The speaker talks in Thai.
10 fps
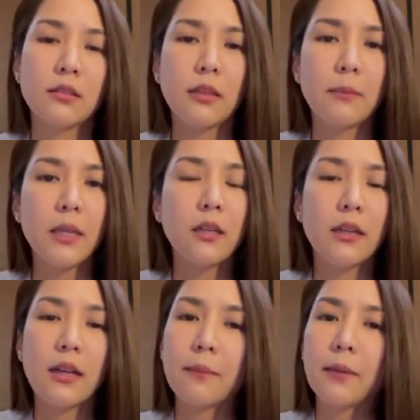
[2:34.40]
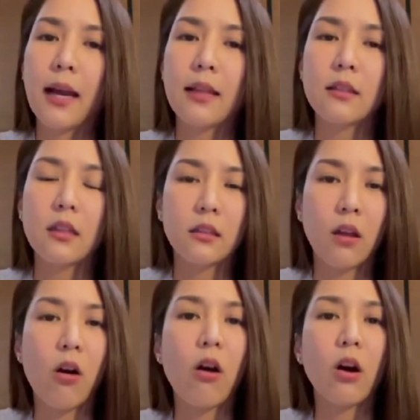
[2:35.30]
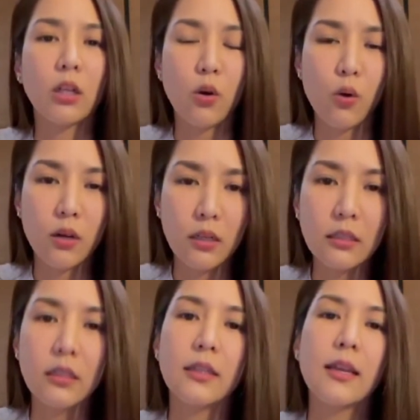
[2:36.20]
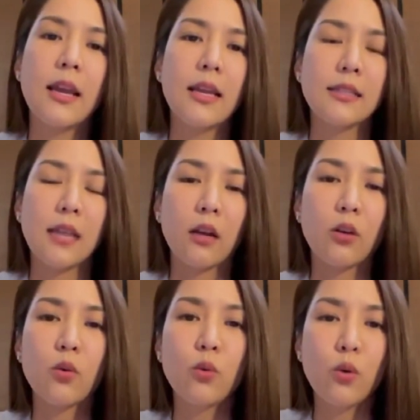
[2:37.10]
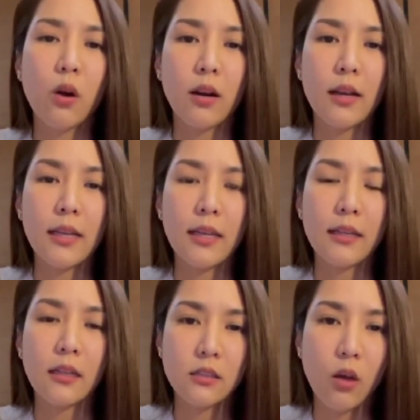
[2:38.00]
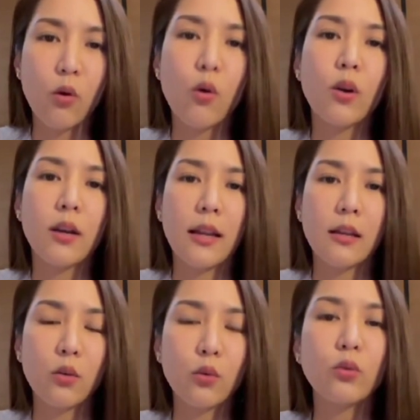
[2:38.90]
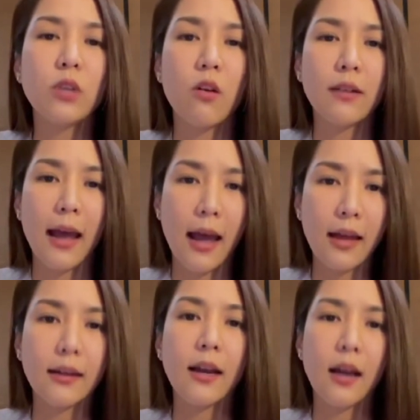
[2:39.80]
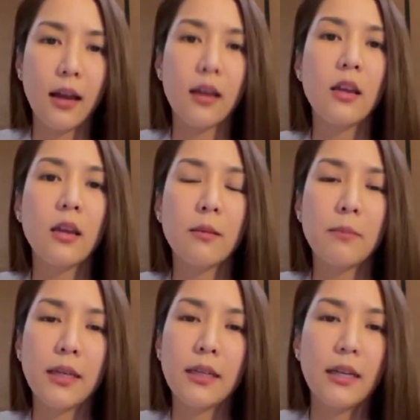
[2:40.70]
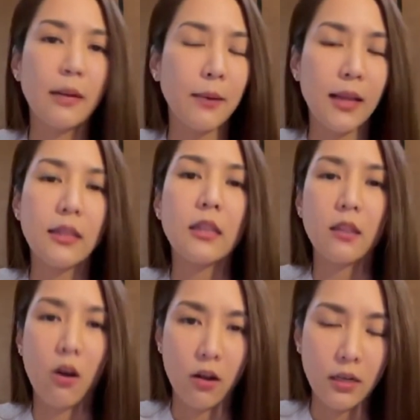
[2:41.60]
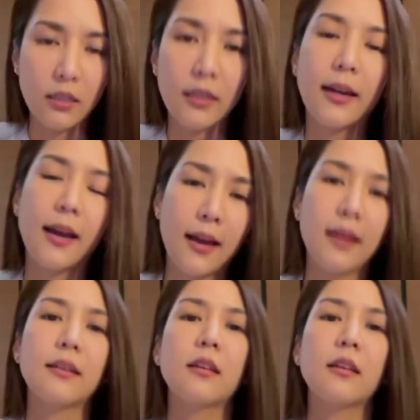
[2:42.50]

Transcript: จันไม่เคยได้รับการติดต่อขอโทษเลย จากคู่กรณีทั้งสองคนในทุกๆช่องทางนะคะ ไม่เคยได้รับการติดต่อเลยค่ะ